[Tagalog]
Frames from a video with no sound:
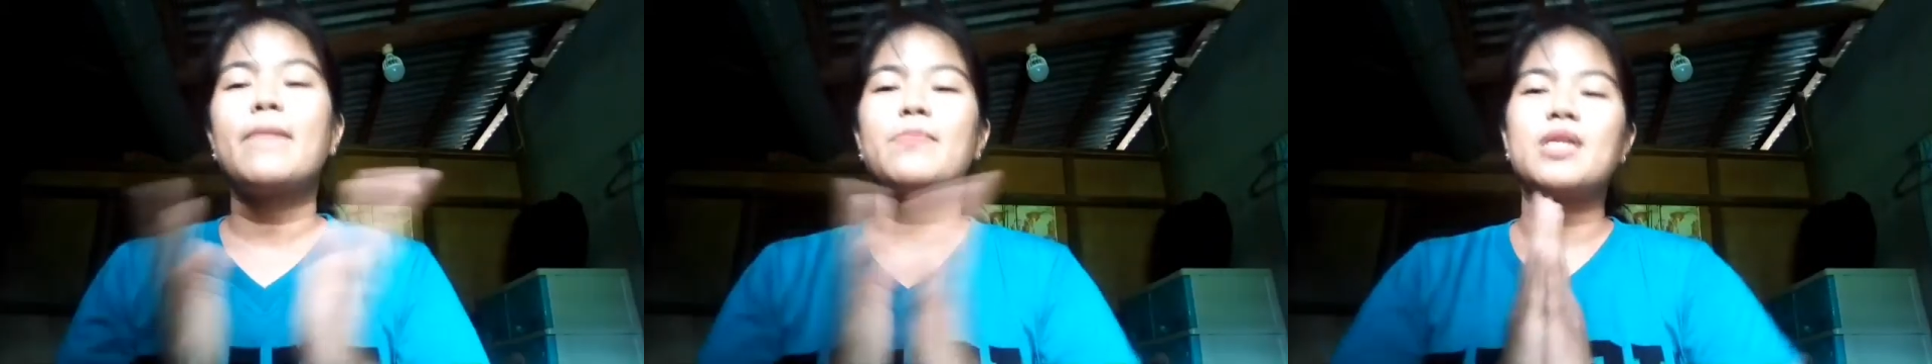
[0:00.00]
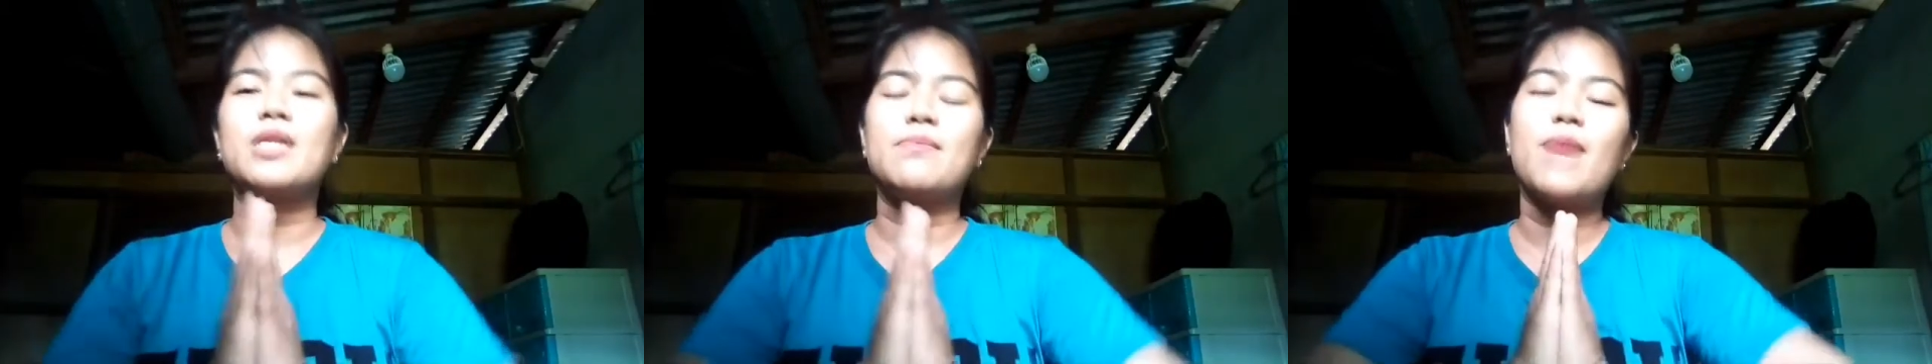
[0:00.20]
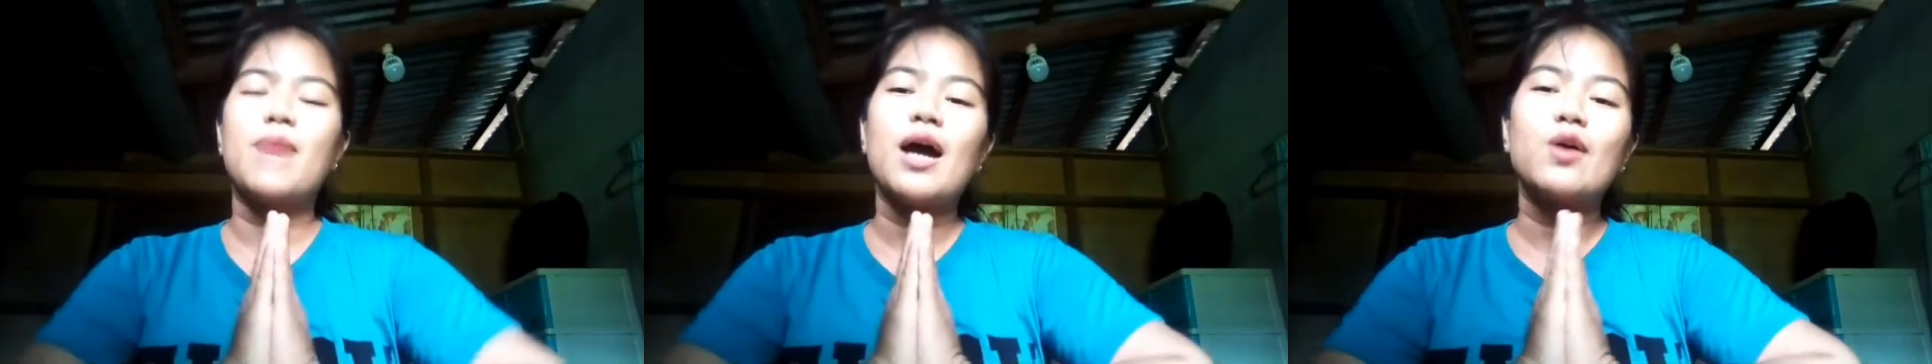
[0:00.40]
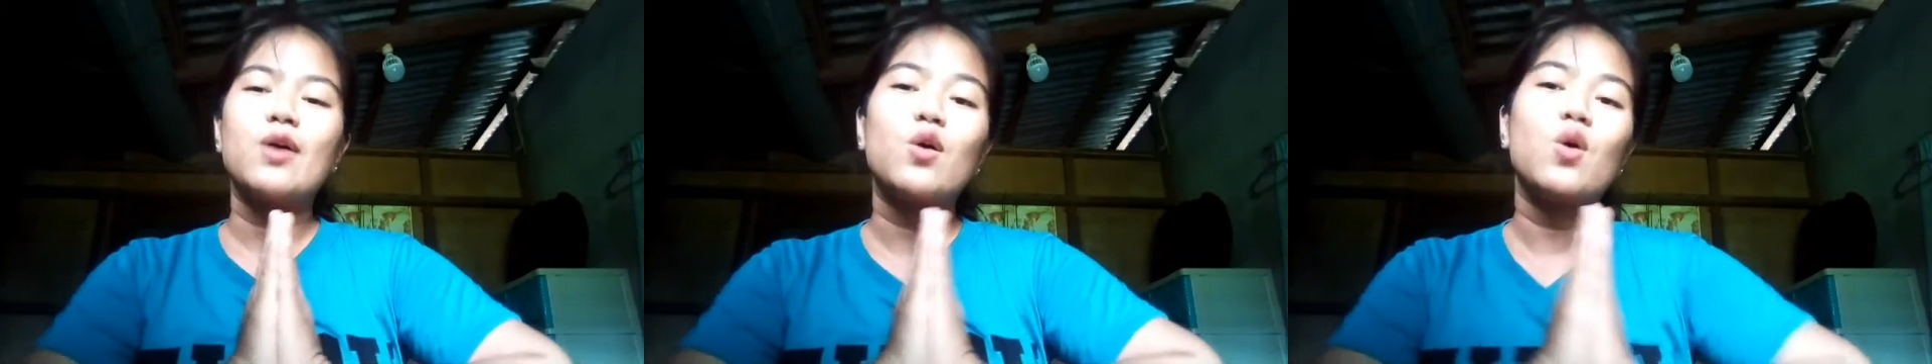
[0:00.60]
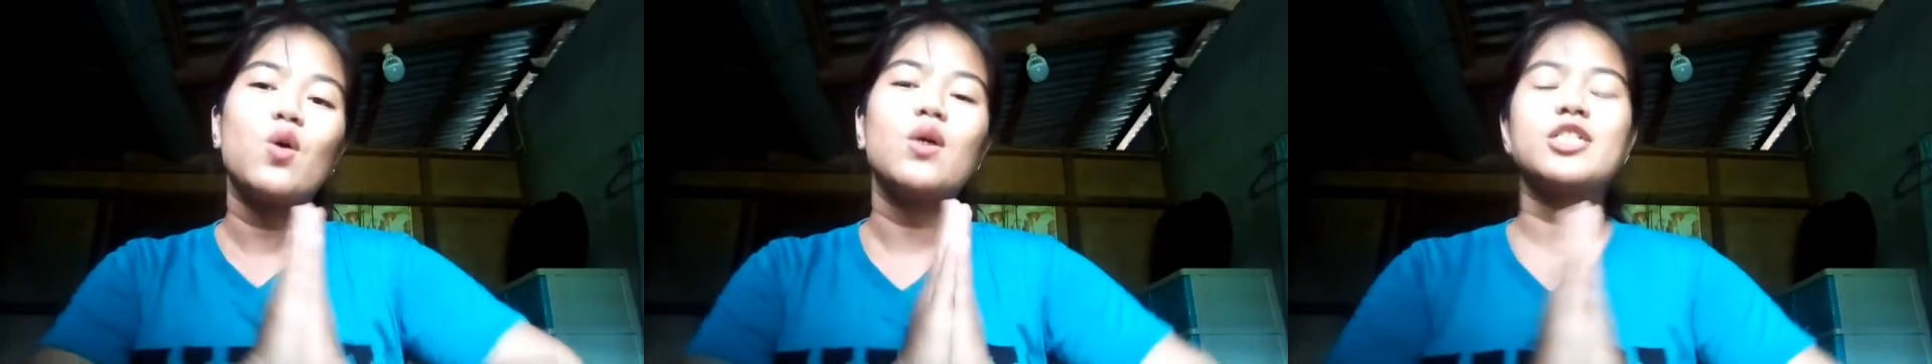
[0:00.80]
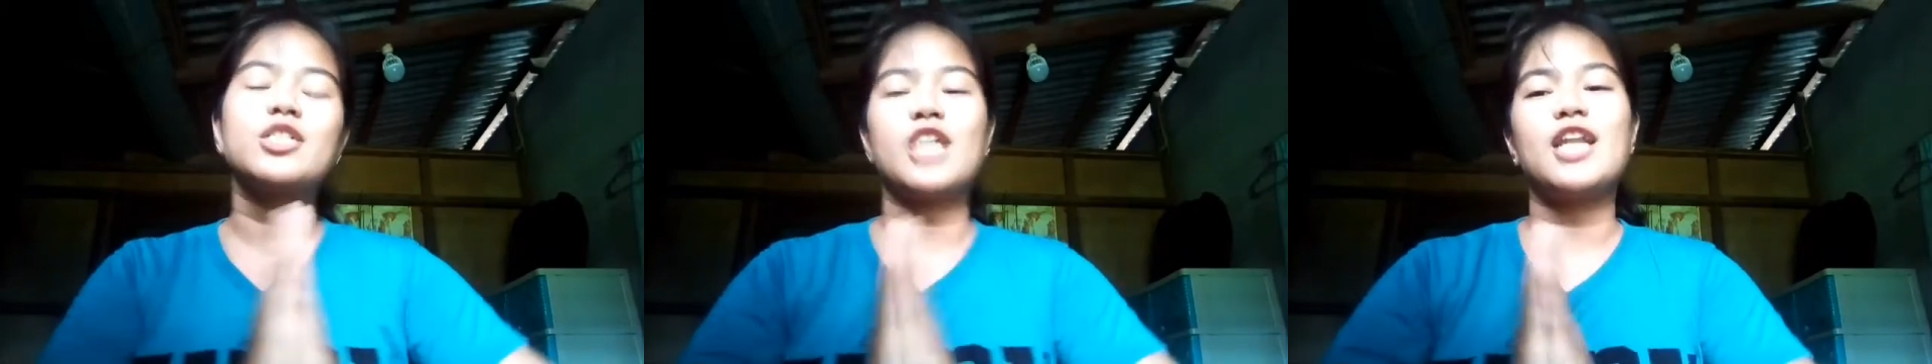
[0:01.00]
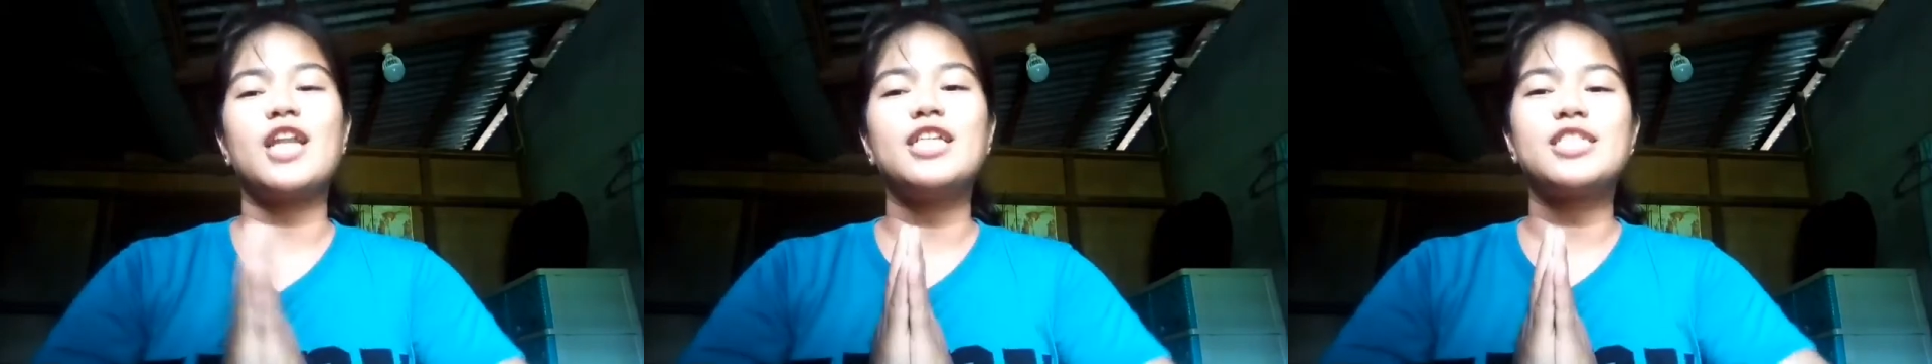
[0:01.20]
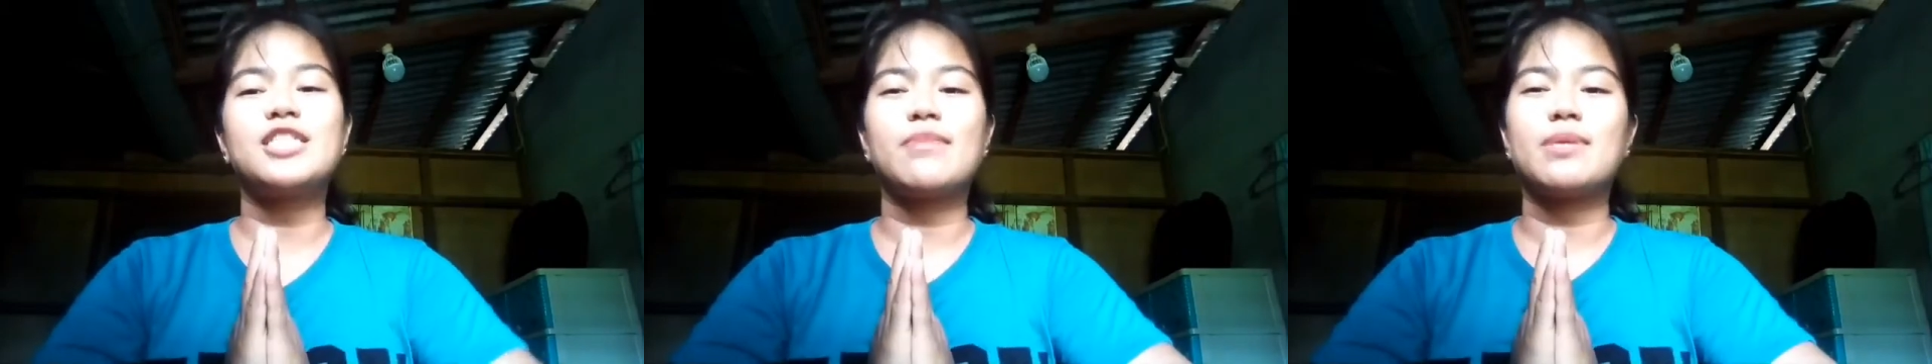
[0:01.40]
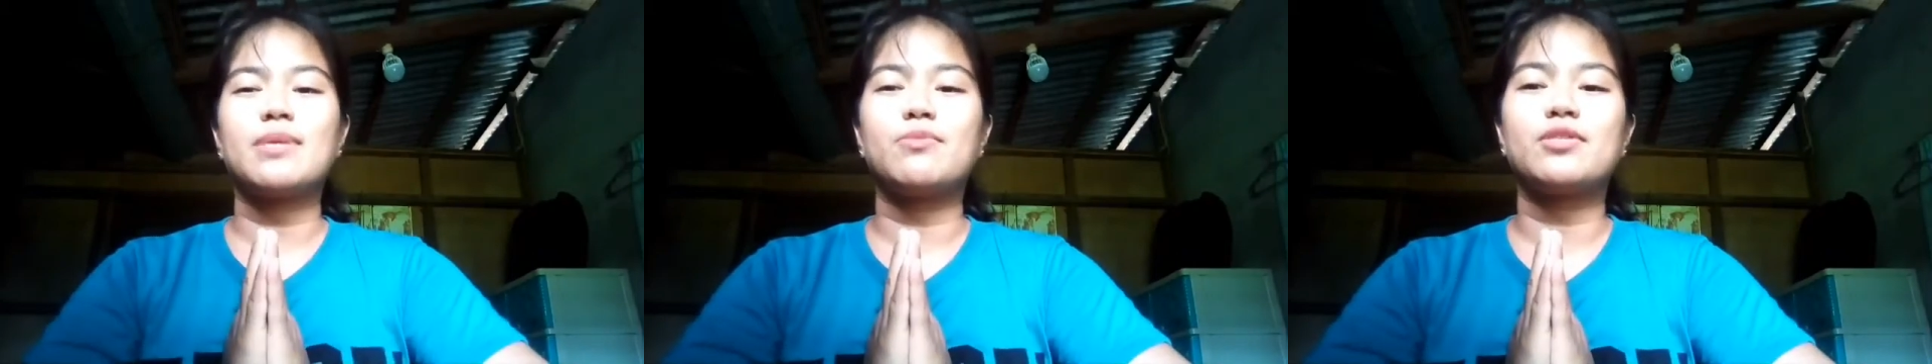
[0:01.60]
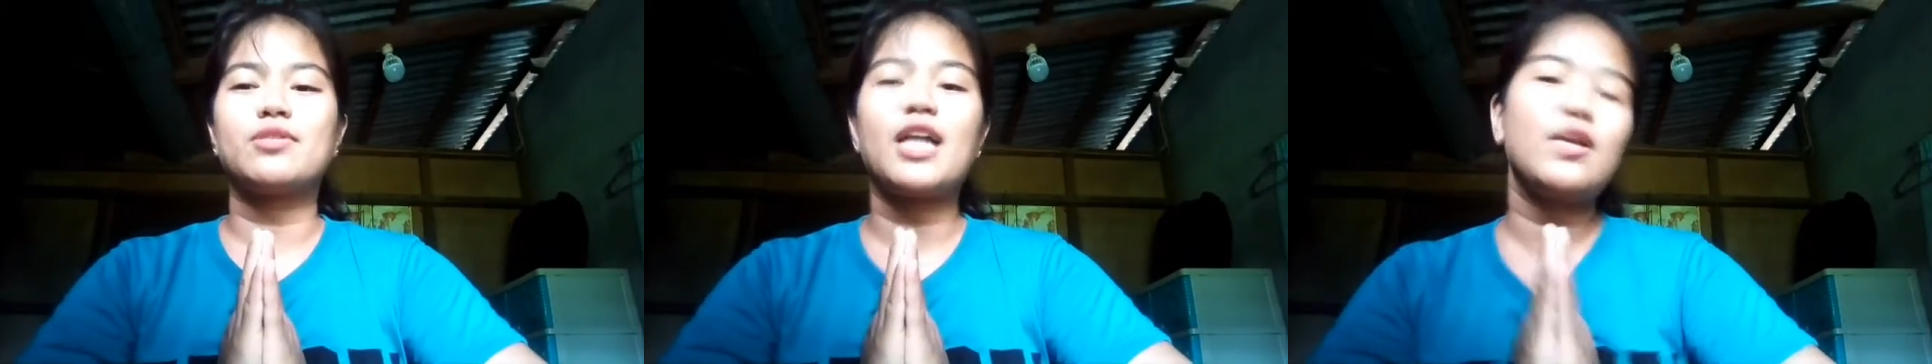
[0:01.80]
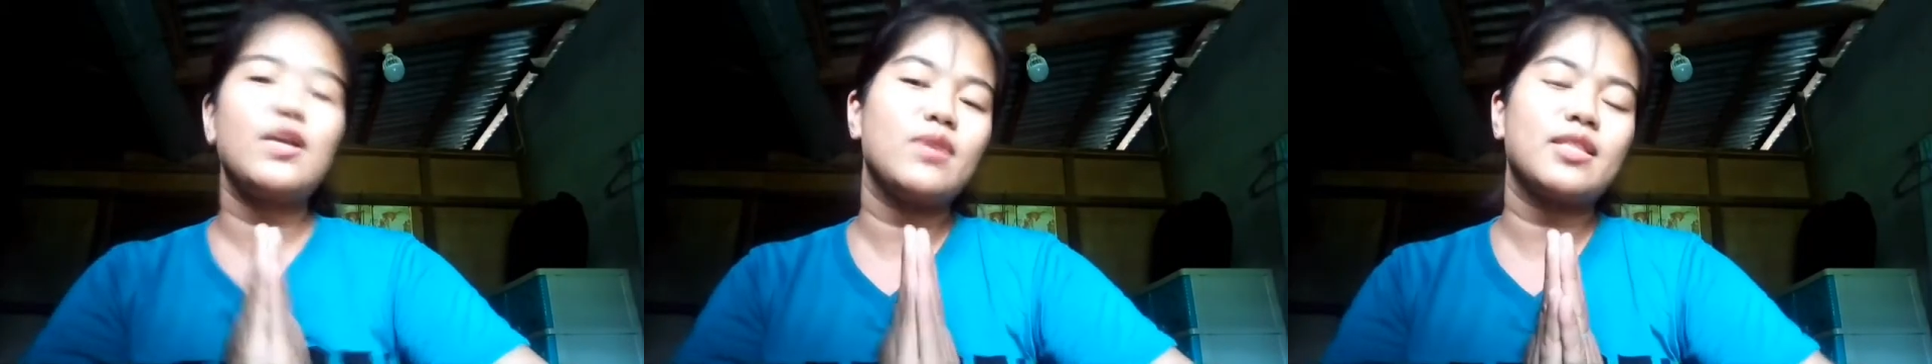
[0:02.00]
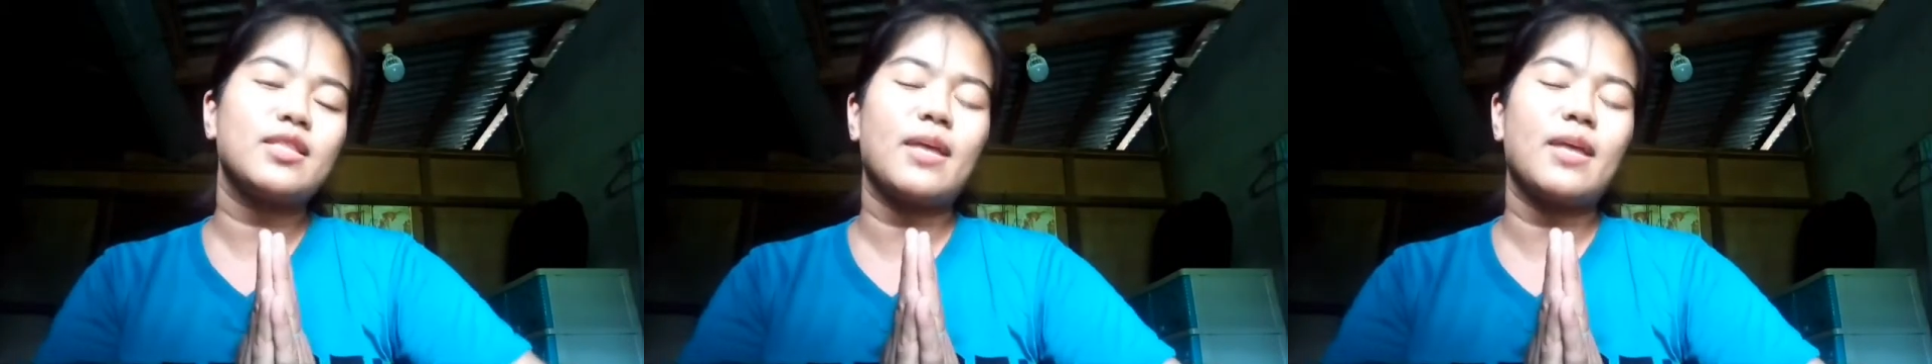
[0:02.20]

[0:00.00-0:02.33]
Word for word: panibagong challenge naman po tayo at